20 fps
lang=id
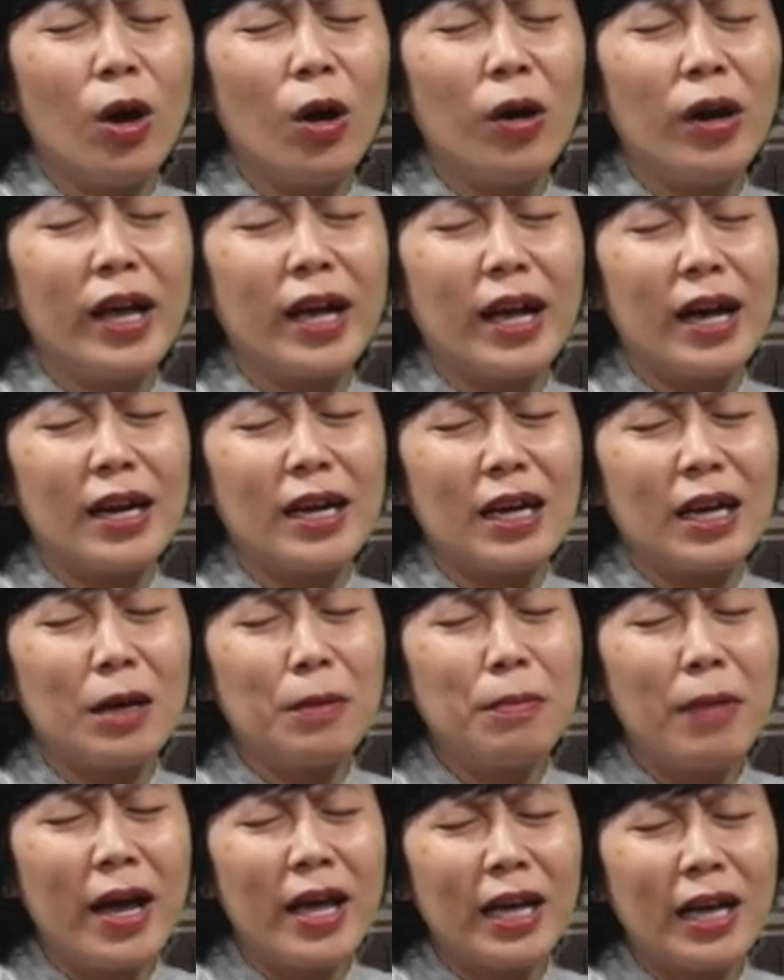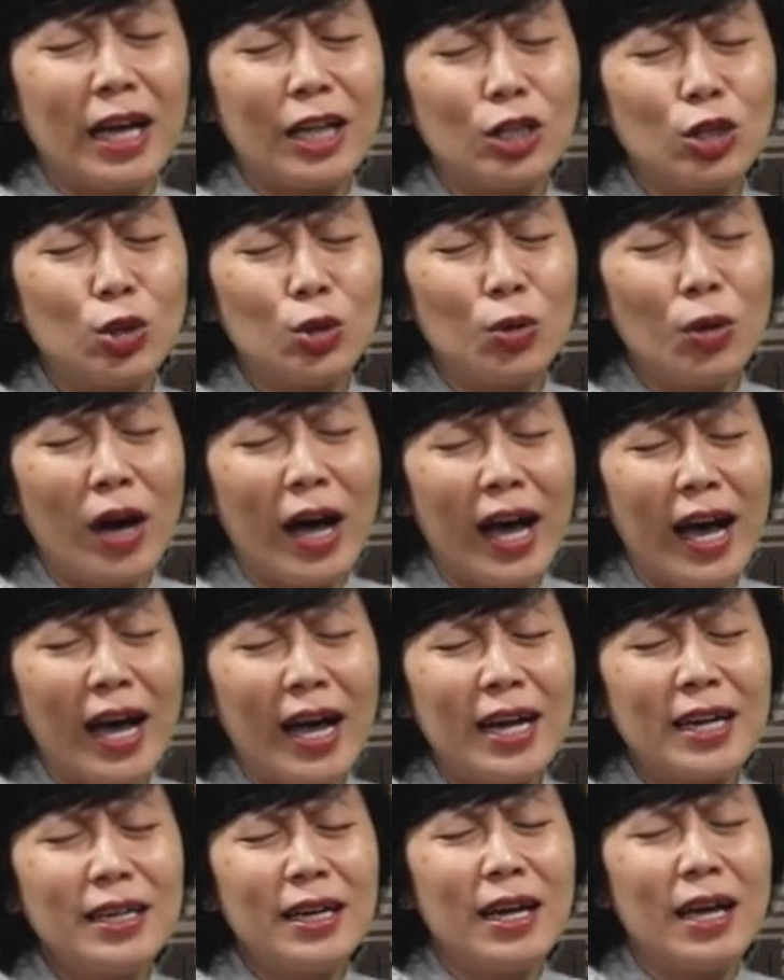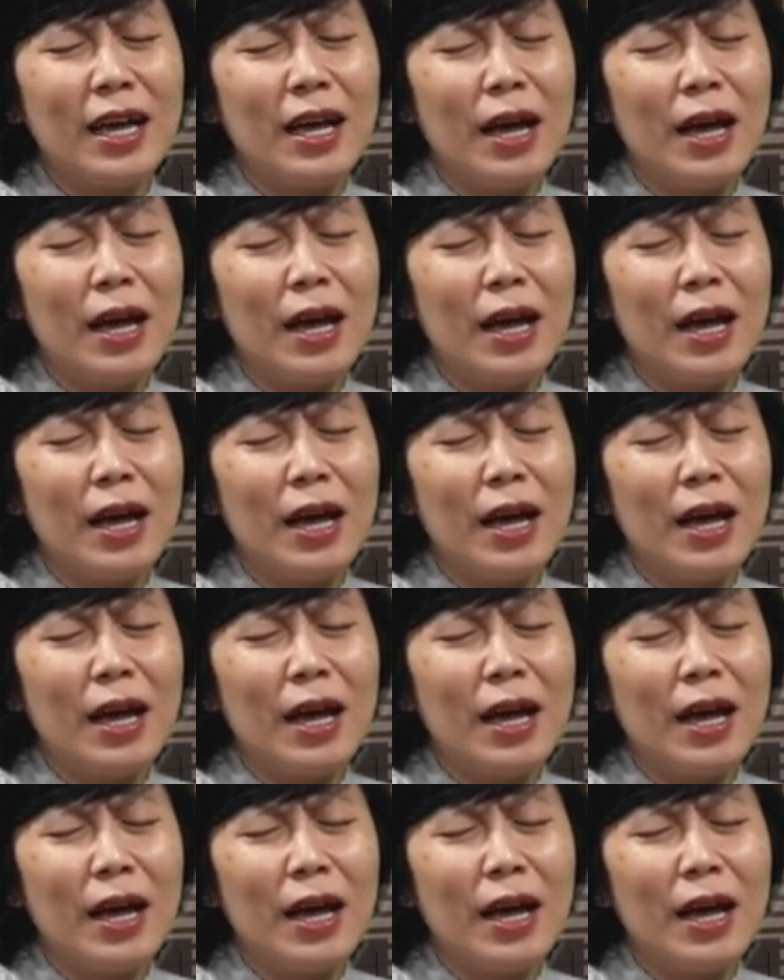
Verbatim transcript: oleh karena kebaikan Tuhan,